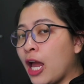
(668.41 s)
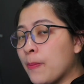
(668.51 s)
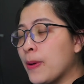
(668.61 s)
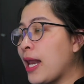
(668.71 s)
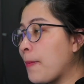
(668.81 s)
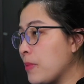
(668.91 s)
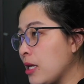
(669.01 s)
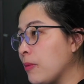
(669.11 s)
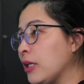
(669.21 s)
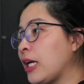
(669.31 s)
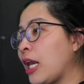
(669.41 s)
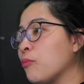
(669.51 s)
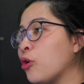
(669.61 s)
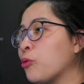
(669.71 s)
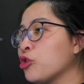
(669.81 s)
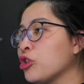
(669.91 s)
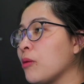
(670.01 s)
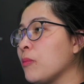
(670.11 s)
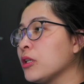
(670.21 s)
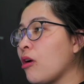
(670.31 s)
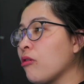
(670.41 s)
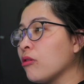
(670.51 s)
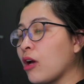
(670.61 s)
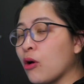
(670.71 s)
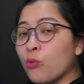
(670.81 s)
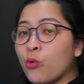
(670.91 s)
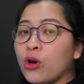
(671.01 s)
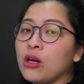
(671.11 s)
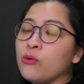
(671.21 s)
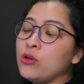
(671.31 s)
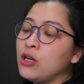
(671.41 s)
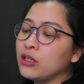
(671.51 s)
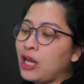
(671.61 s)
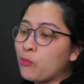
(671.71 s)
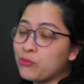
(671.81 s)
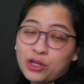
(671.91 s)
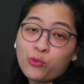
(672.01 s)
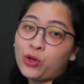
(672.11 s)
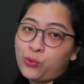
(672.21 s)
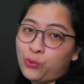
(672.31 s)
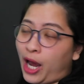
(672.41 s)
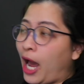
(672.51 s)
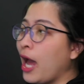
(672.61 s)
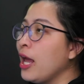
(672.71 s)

เปอร์แลบมีเหมือนกันหมด เพราะฉะนั้นไม่ต้องกังวลเรื่องทำรีวิวค่ะ